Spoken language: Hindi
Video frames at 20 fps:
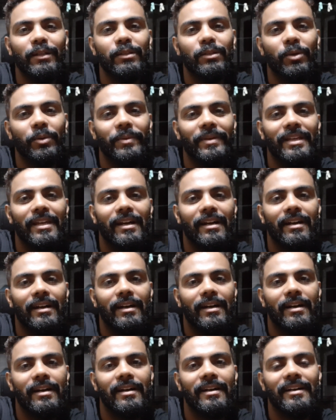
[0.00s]
तो भैया
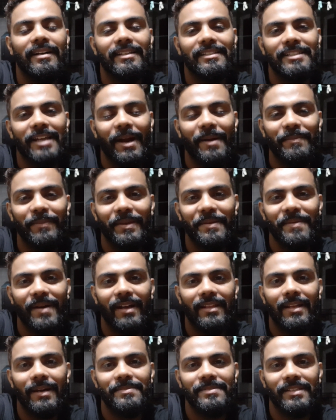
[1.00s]
शाम के
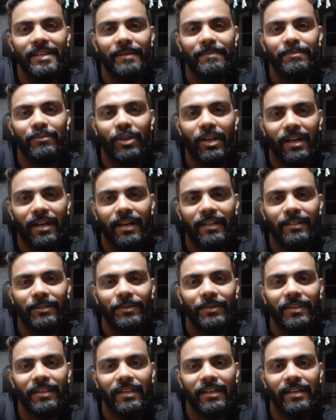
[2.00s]
बाद आपसे अब मुलाकात हो
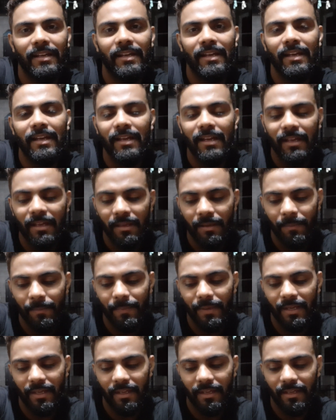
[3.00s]
रही है
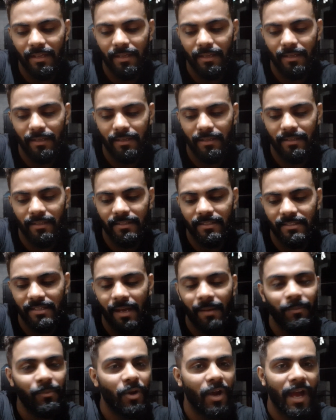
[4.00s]
मैं
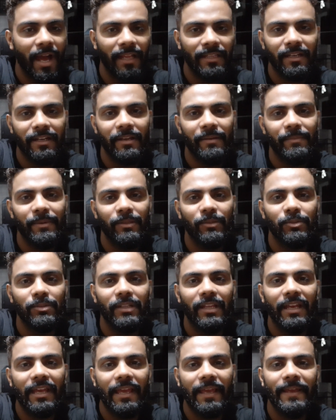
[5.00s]
शाम को आया था घर पे दूध
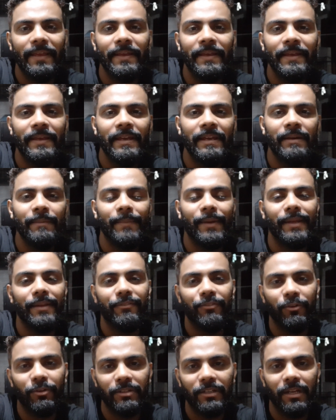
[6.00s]
लेके मैंने
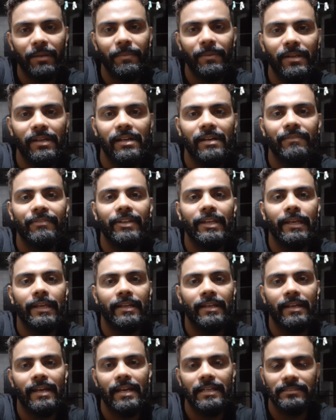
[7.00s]
फ़ोन घर रखा फिर एक
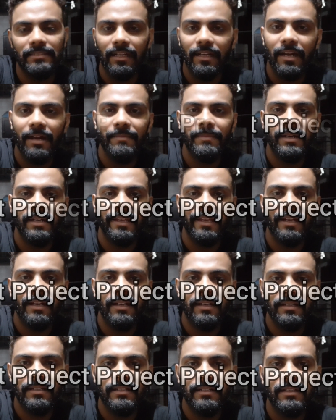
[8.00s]
ऐसा काम आ गया
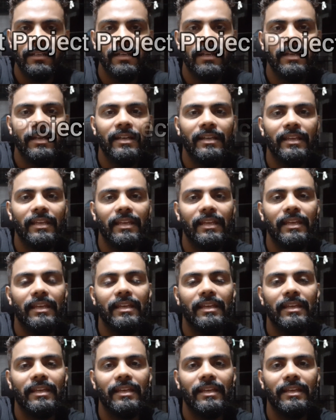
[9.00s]

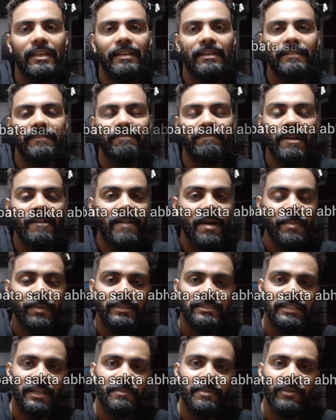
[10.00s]
कि मैं वापस
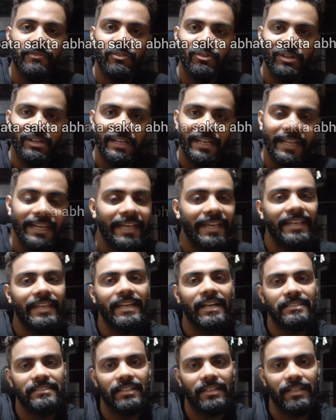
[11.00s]
घर पे फ़ोन लेने ही नहीं
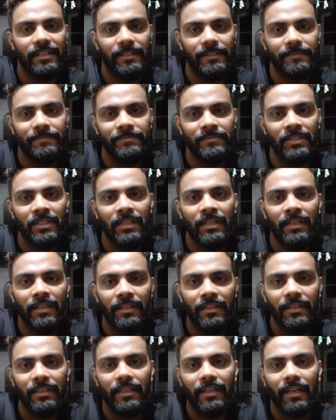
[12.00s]
आ सका
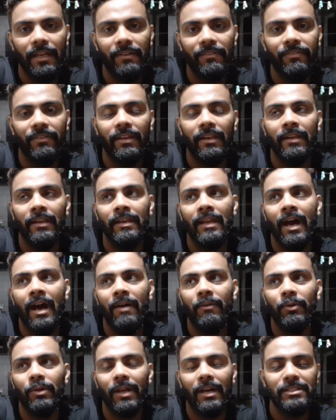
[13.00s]
ठीक है फिर ना
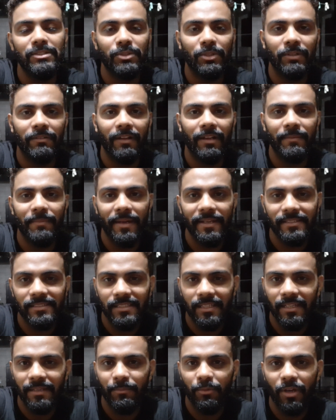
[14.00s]
वो राजकोट वाले भाई
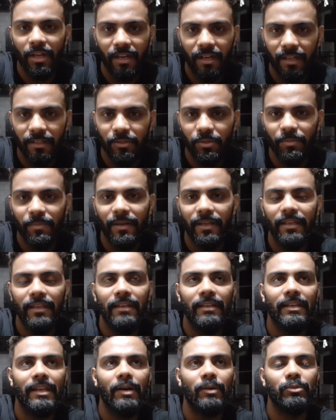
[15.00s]
से मुलाकात हो पाई
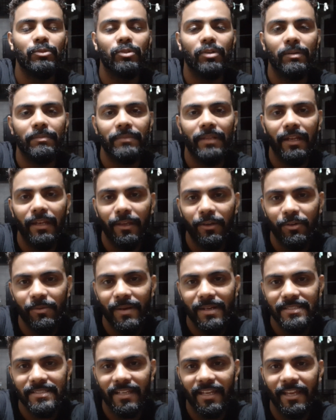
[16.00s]
ना उनको हम दिल्ली
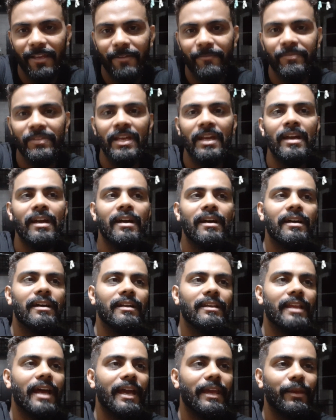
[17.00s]
घुमा सके
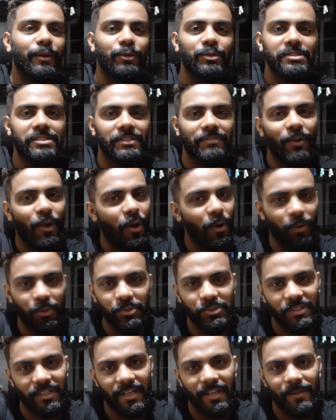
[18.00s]
ना ही कुछ ब्लॉग हो
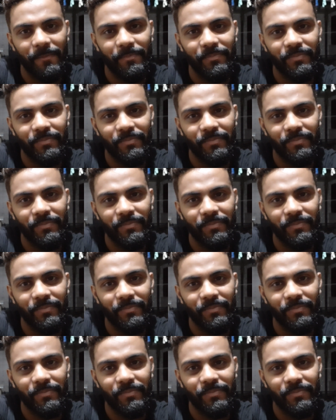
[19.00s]
सका